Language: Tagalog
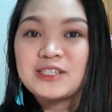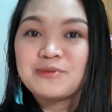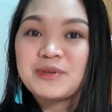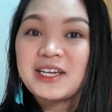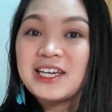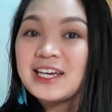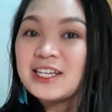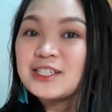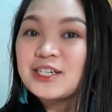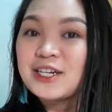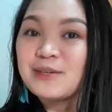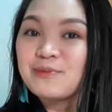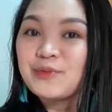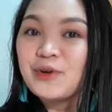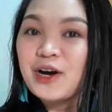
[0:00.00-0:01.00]
So mag
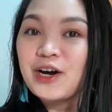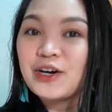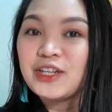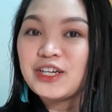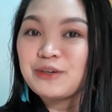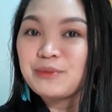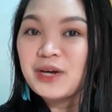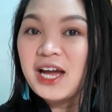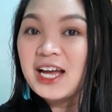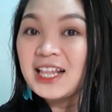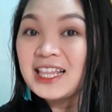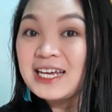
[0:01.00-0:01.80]
insert po ako ng mga